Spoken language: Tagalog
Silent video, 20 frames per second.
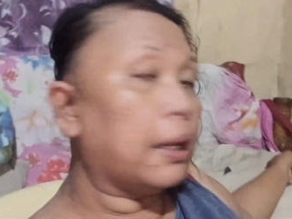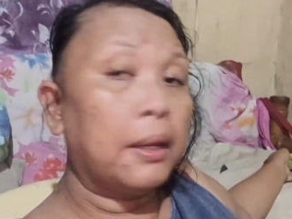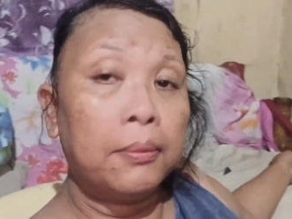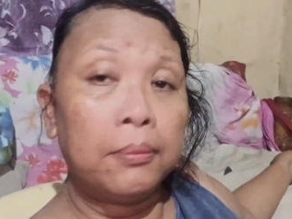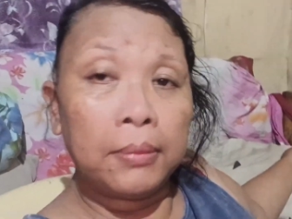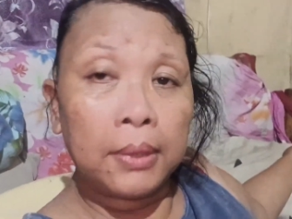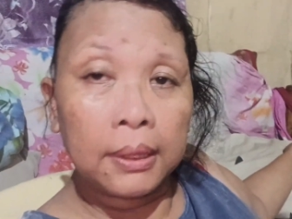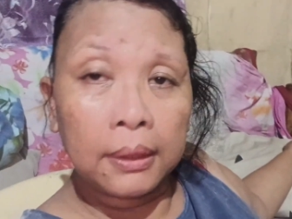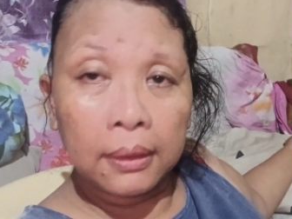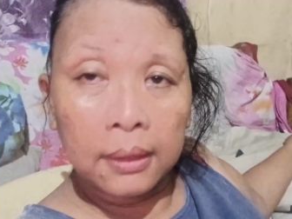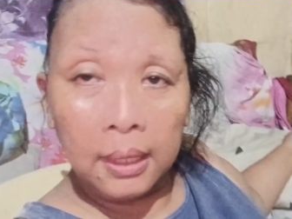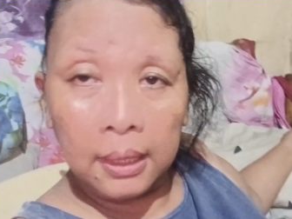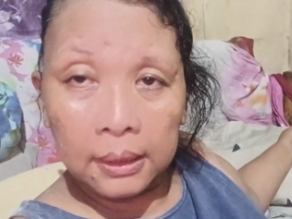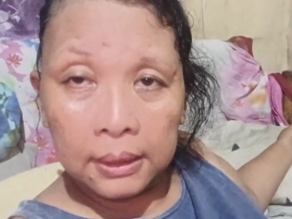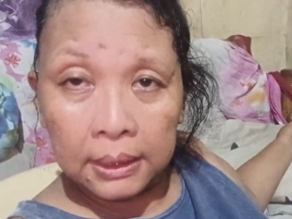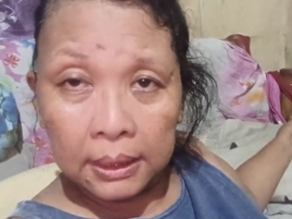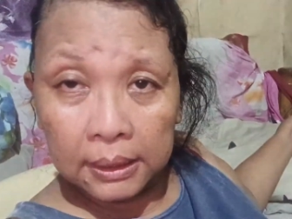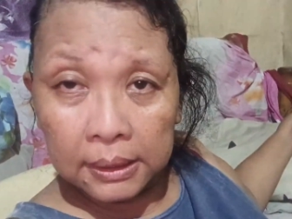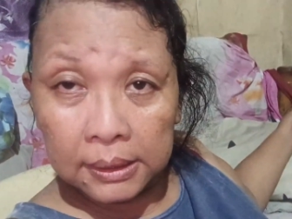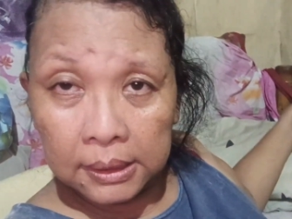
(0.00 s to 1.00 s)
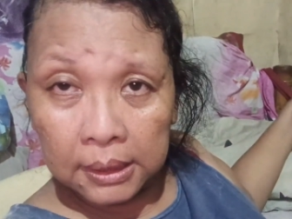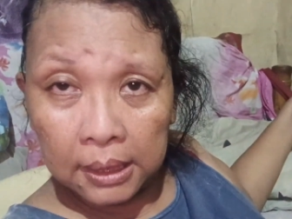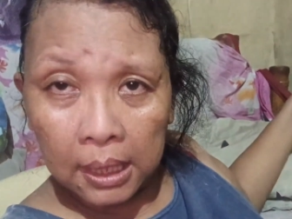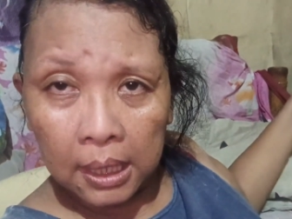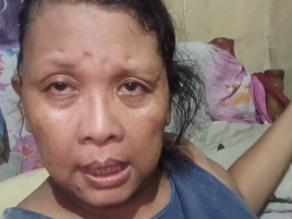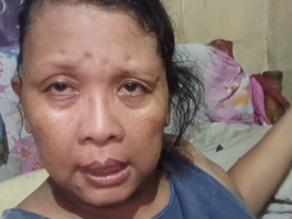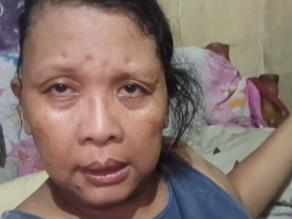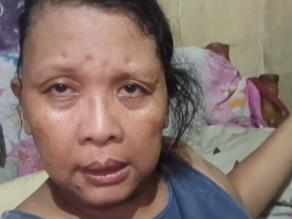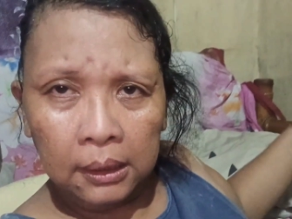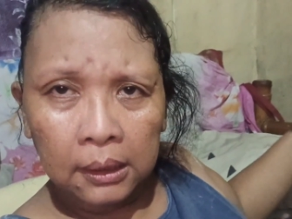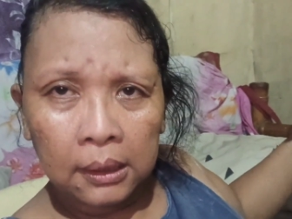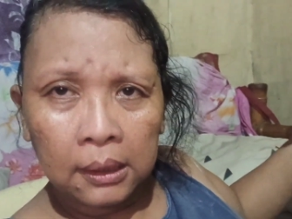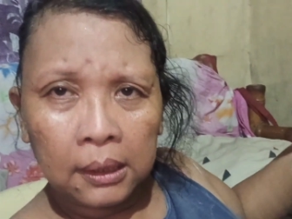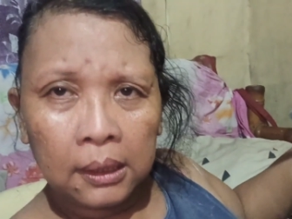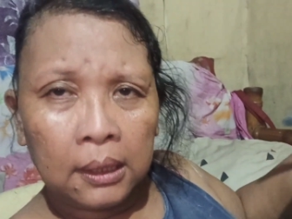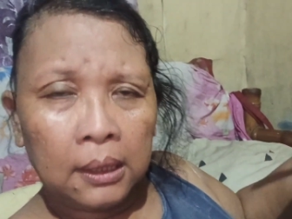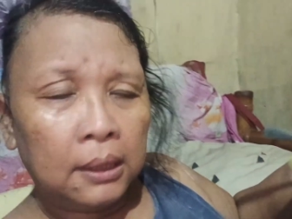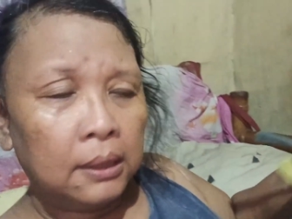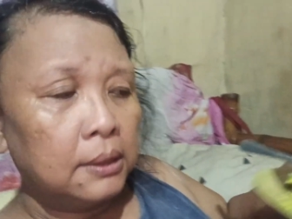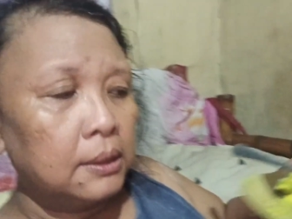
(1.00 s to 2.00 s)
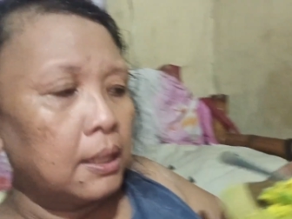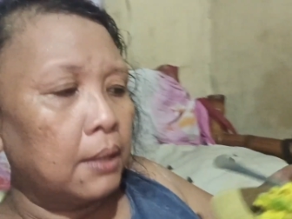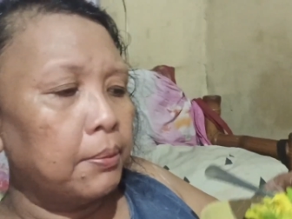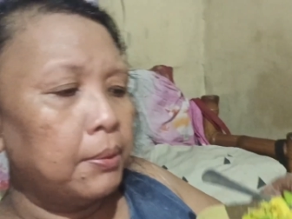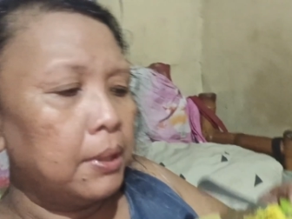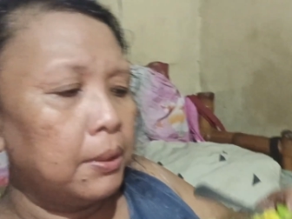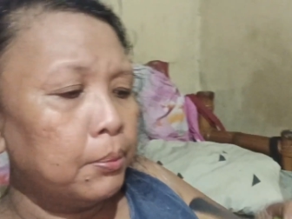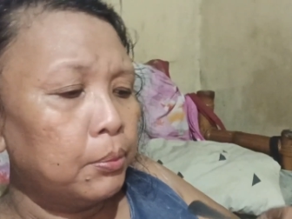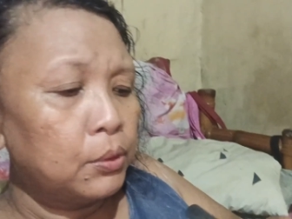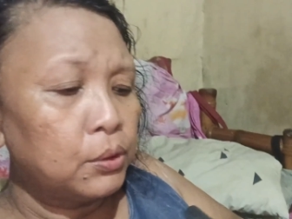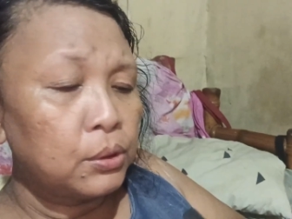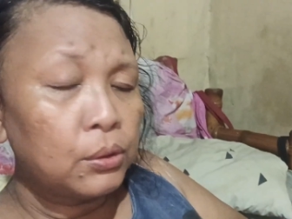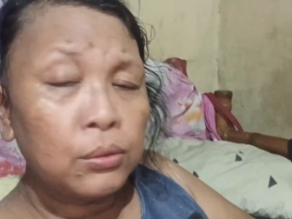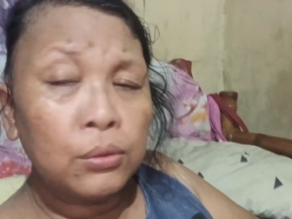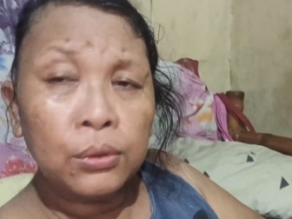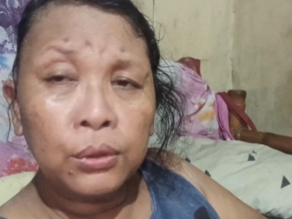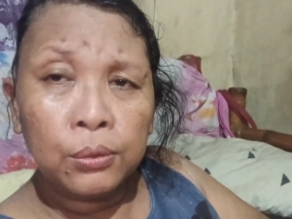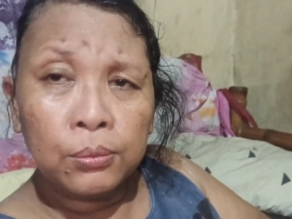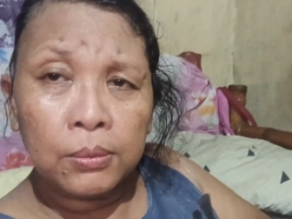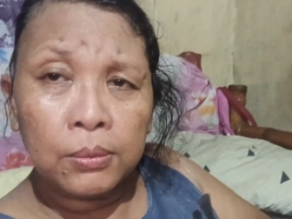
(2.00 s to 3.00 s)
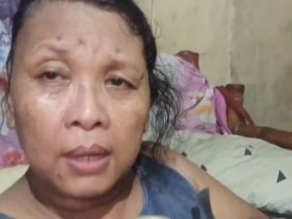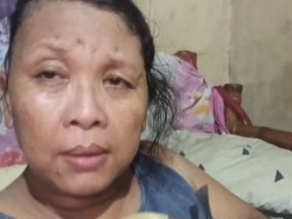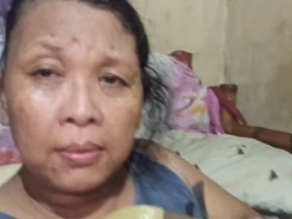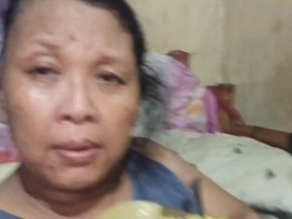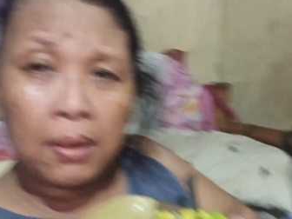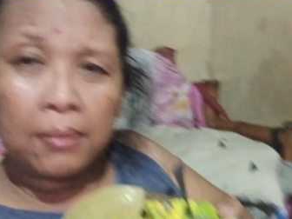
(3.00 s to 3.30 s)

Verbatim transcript: aking midnight snack, sabi ni Bunso, gutom ka